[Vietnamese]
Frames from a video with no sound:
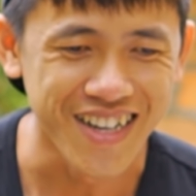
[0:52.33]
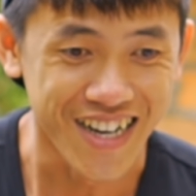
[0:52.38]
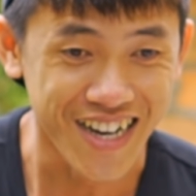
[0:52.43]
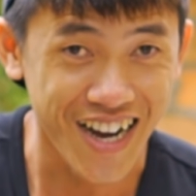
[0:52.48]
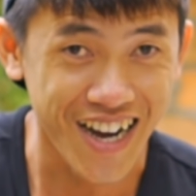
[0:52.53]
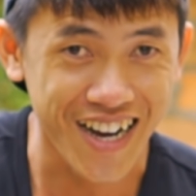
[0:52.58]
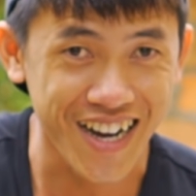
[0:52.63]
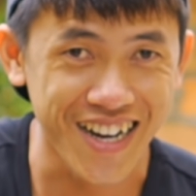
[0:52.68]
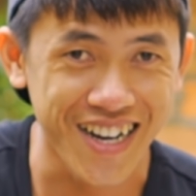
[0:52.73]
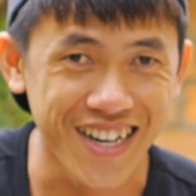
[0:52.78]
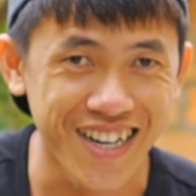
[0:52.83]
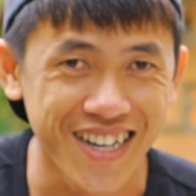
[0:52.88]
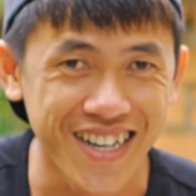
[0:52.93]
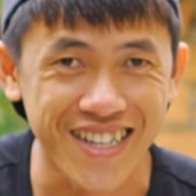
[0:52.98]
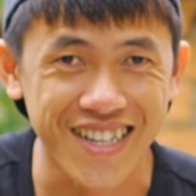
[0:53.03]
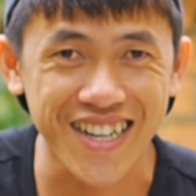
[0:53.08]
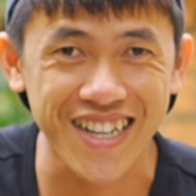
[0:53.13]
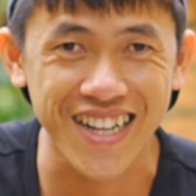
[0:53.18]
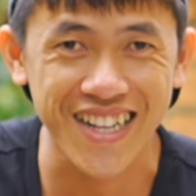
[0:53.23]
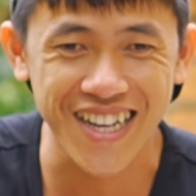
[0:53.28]
đó
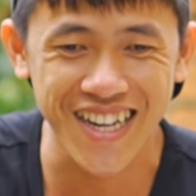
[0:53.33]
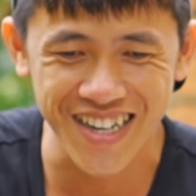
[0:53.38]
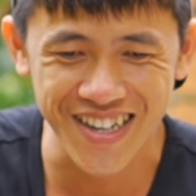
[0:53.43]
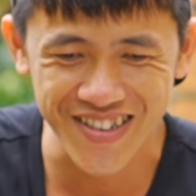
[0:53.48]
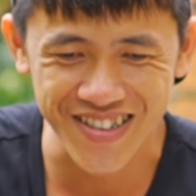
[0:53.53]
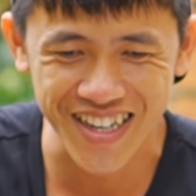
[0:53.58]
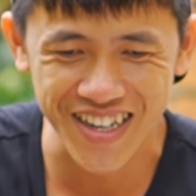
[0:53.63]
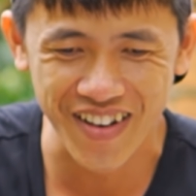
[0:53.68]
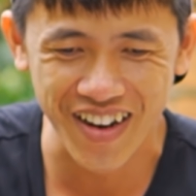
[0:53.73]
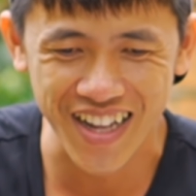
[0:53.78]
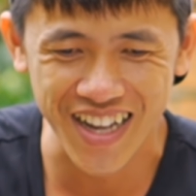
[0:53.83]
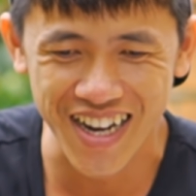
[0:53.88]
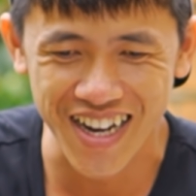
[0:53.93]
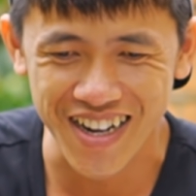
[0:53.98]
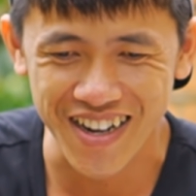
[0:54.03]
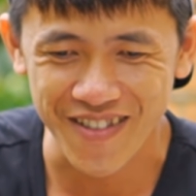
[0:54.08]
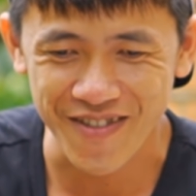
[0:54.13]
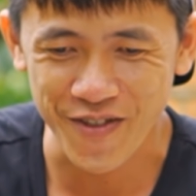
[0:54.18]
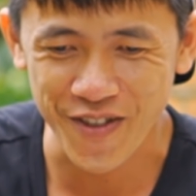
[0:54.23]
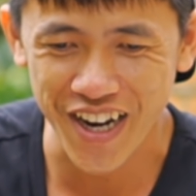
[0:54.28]
rất là thích luôn nha bạn
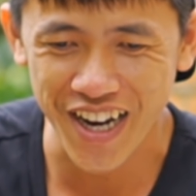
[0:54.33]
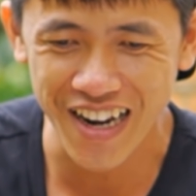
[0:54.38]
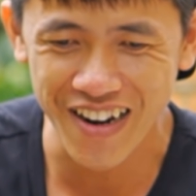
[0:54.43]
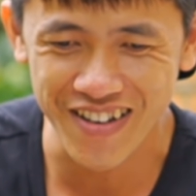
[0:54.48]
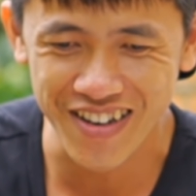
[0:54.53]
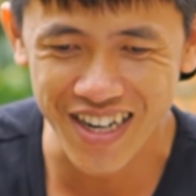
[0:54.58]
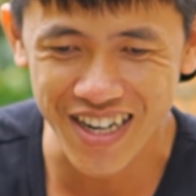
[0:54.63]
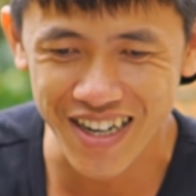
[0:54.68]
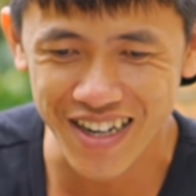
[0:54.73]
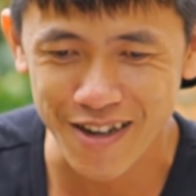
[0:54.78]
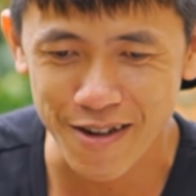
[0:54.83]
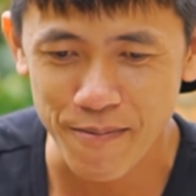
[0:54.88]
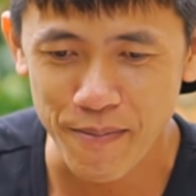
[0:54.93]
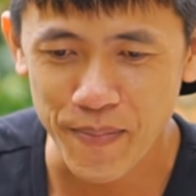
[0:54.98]
nha phê luôn á